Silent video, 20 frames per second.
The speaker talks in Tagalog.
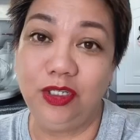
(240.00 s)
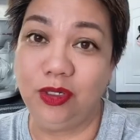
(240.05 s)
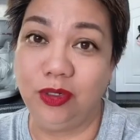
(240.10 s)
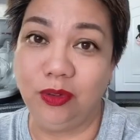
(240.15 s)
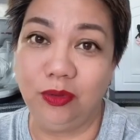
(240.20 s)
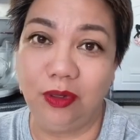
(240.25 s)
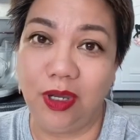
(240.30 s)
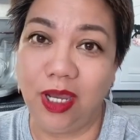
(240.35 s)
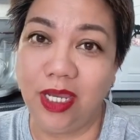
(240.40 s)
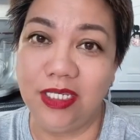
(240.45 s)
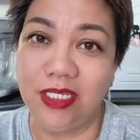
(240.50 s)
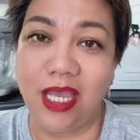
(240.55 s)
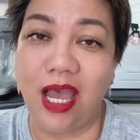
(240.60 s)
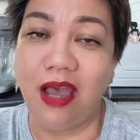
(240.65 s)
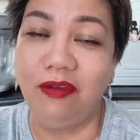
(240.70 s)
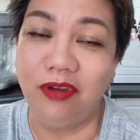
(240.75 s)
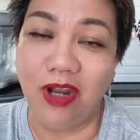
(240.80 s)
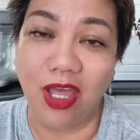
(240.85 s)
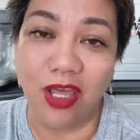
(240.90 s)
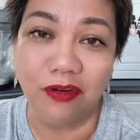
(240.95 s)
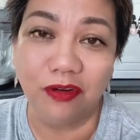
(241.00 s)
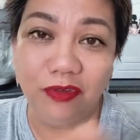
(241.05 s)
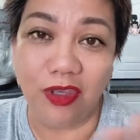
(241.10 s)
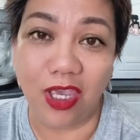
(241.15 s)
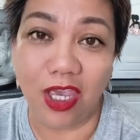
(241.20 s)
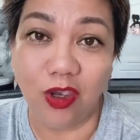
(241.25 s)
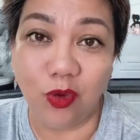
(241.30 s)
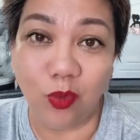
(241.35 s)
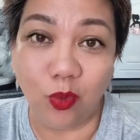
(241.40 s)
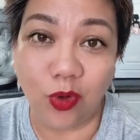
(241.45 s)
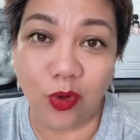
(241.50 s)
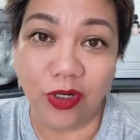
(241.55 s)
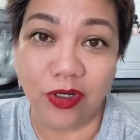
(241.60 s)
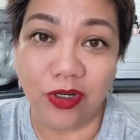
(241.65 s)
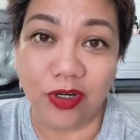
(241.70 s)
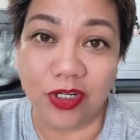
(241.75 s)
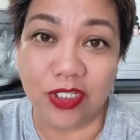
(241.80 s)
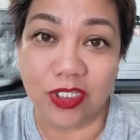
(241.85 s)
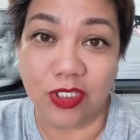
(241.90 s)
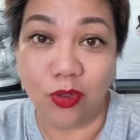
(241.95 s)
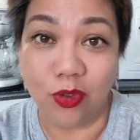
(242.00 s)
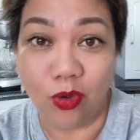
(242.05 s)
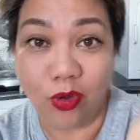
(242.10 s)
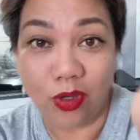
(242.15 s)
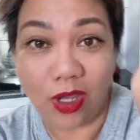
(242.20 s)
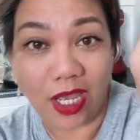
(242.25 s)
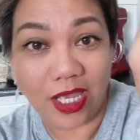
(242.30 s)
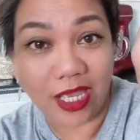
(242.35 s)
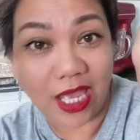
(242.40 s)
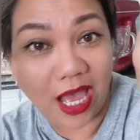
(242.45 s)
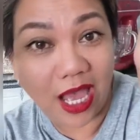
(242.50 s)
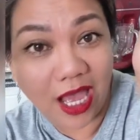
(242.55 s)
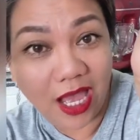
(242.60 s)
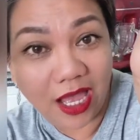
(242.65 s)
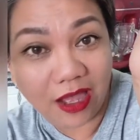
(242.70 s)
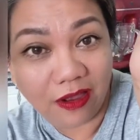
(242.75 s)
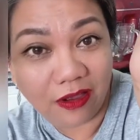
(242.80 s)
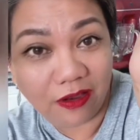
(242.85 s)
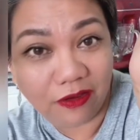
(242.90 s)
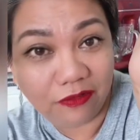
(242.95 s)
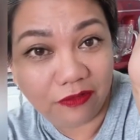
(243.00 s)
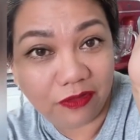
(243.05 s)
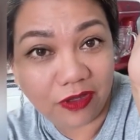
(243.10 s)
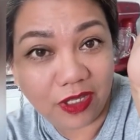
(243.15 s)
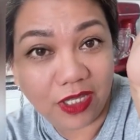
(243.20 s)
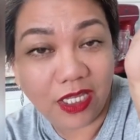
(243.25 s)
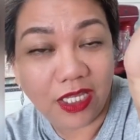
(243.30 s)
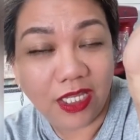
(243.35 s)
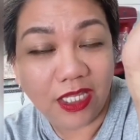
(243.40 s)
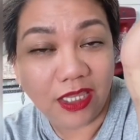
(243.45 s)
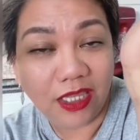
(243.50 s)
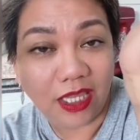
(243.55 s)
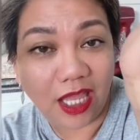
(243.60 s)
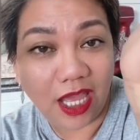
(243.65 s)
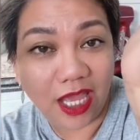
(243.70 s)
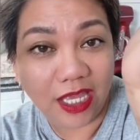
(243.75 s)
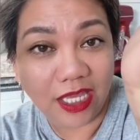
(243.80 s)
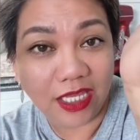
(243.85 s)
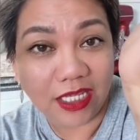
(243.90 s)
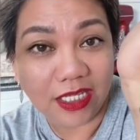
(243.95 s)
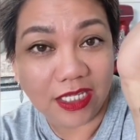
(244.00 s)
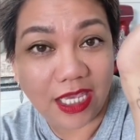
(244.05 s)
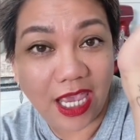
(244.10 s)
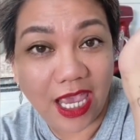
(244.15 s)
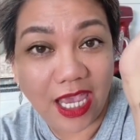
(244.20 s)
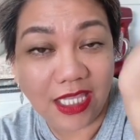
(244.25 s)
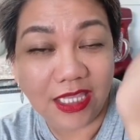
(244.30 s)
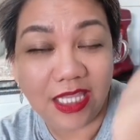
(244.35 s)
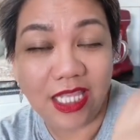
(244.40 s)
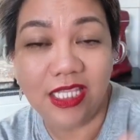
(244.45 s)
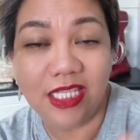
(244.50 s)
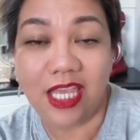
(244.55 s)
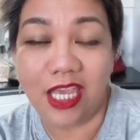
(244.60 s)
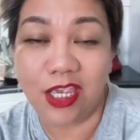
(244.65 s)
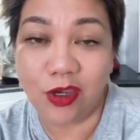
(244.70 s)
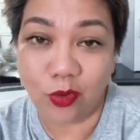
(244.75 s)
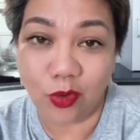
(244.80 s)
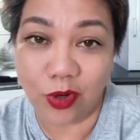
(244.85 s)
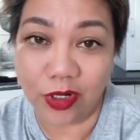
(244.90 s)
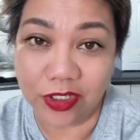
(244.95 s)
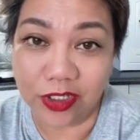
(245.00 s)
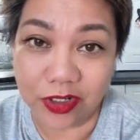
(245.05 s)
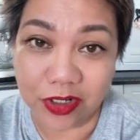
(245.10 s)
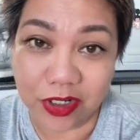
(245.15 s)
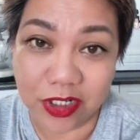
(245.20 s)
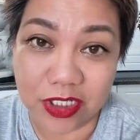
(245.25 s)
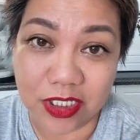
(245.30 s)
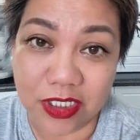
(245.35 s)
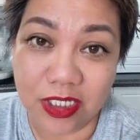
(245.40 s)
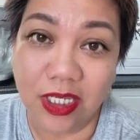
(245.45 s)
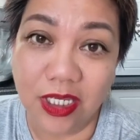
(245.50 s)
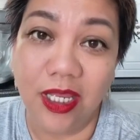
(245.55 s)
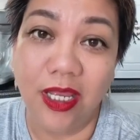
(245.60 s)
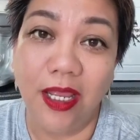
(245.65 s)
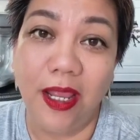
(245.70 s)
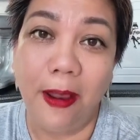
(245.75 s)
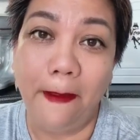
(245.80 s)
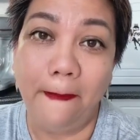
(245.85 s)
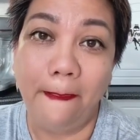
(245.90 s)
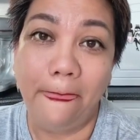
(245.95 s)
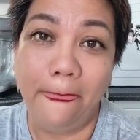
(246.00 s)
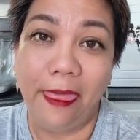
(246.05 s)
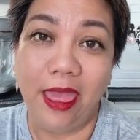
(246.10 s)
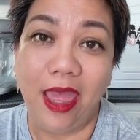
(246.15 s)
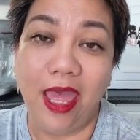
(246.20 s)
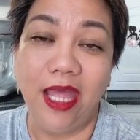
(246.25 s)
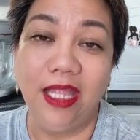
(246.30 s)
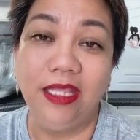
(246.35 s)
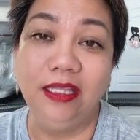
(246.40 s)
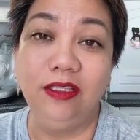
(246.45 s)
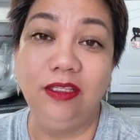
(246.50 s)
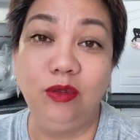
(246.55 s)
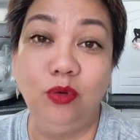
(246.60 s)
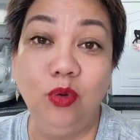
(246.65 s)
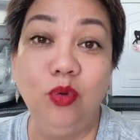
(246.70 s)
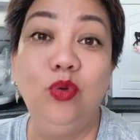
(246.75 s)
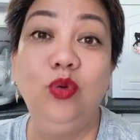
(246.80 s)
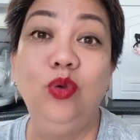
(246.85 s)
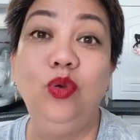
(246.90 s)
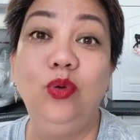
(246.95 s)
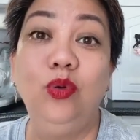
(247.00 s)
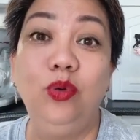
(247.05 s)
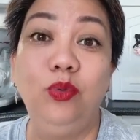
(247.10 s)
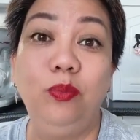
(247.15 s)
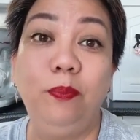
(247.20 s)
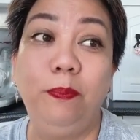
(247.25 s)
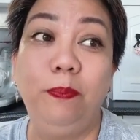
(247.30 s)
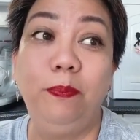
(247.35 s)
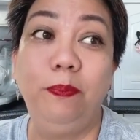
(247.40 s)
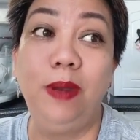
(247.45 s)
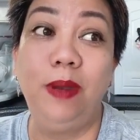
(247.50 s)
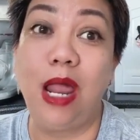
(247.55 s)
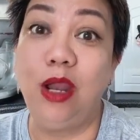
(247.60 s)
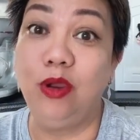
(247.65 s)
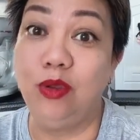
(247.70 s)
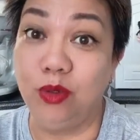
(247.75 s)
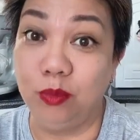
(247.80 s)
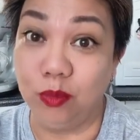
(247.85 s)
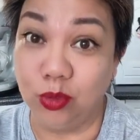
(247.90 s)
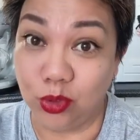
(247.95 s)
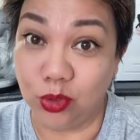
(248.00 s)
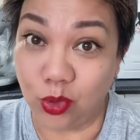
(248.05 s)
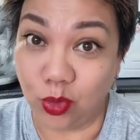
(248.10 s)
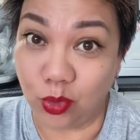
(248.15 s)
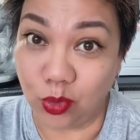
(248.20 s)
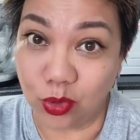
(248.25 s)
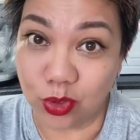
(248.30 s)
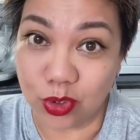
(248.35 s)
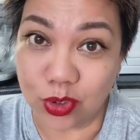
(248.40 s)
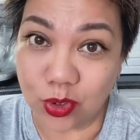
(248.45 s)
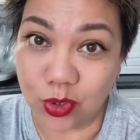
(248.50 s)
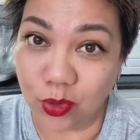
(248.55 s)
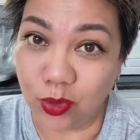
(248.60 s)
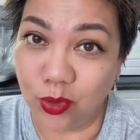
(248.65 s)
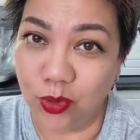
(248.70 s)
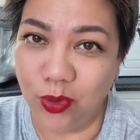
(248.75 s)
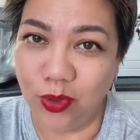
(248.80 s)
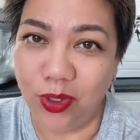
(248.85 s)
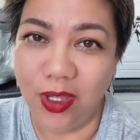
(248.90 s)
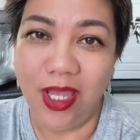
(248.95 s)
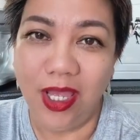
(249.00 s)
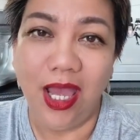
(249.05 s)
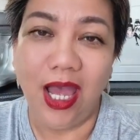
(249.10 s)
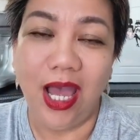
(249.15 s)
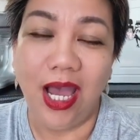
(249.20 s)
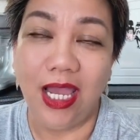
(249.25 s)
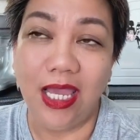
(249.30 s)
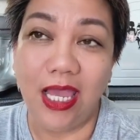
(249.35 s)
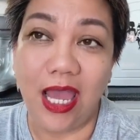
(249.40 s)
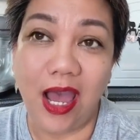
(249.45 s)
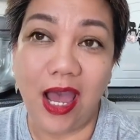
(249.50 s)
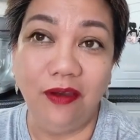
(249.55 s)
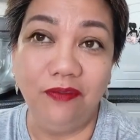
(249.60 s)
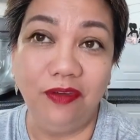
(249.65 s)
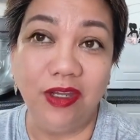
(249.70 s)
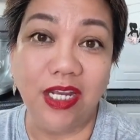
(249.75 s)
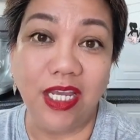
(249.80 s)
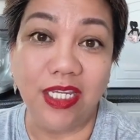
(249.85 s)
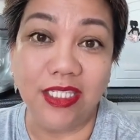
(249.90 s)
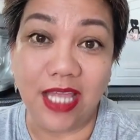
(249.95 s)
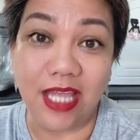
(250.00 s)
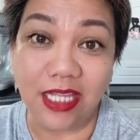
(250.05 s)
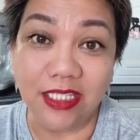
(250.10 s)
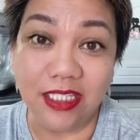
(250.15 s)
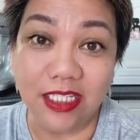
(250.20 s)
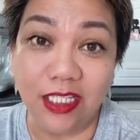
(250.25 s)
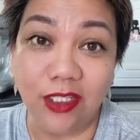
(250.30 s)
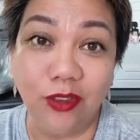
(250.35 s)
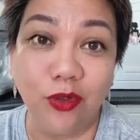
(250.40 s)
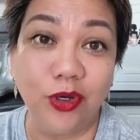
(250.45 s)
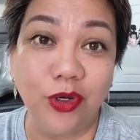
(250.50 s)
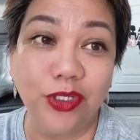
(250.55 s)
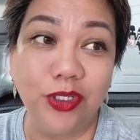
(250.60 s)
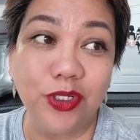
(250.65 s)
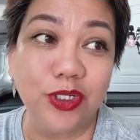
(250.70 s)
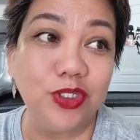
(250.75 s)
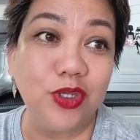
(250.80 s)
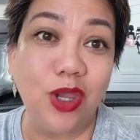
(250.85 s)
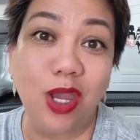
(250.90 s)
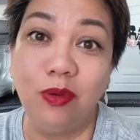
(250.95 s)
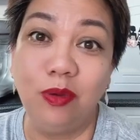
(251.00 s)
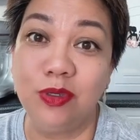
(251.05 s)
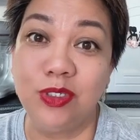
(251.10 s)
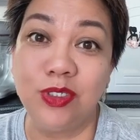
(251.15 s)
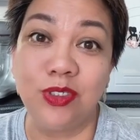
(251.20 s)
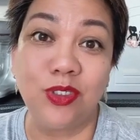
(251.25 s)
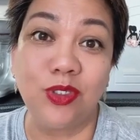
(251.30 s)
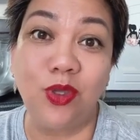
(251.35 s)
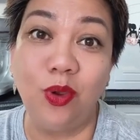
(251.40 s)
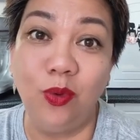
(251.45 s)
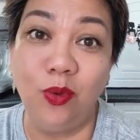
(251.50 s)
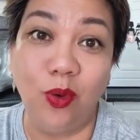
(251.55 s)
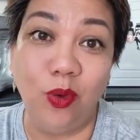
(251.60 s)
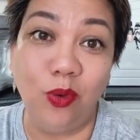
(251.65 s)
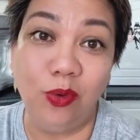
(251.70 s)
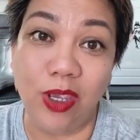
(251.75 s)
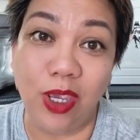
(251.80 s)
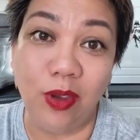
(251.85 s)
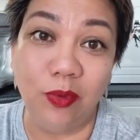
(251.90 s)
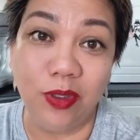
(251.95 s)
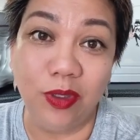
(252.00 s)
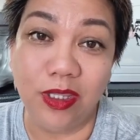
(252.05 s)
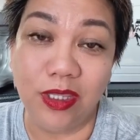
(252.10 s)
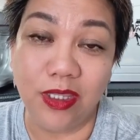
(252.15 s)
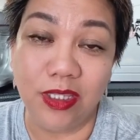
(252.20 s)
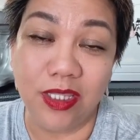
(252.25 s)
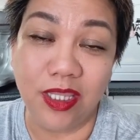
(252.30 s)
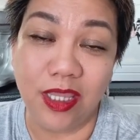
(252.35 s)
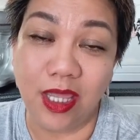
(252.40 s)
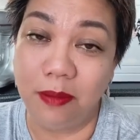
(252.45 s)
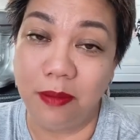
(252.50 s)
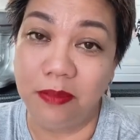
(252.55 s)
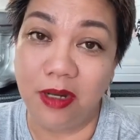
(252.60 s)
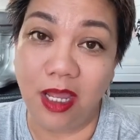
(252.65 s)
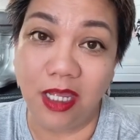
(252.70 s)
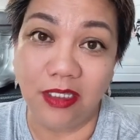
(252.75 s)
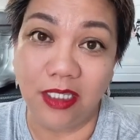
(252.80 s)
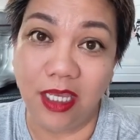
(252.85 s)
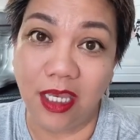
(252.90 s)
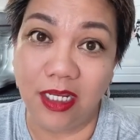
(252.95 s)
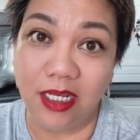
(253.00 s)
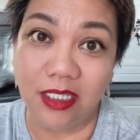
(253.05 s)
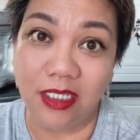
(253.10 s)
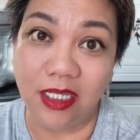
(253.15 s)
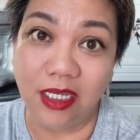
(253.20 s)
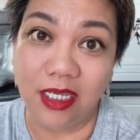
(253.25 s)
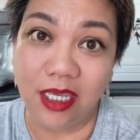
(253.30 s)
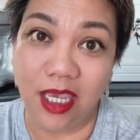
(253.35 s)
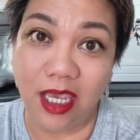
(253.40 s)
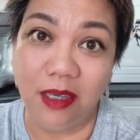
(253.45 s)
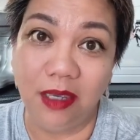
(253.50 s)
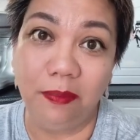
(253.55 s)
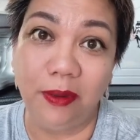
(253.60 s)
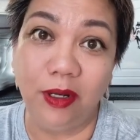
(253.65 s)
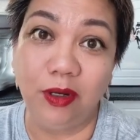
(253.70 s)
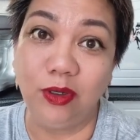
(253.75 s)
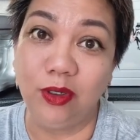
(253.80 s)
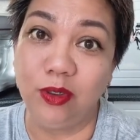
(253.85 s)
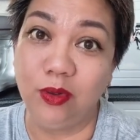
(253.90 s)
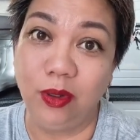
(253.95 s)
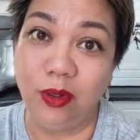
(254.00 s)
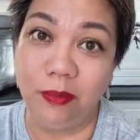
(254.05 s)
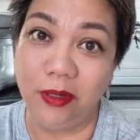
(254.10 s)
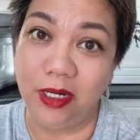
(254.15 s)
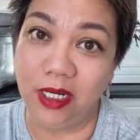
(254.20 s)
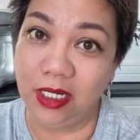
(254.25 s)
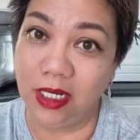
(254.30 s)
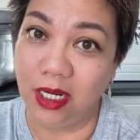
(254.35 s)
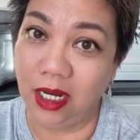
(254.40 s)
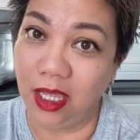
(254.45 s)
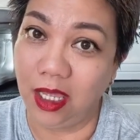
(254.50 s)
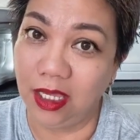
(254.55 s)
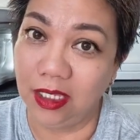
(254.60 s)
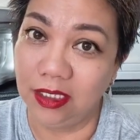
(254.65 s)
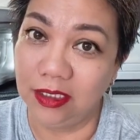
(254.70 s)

know, I have a lot of cake orders. Look, I have like 18 cake orders and gugulo lalo yung mundo ko. So, I have an identical order. So, I was so okay with them not getting that cake. Pero kinuha pa rin nila.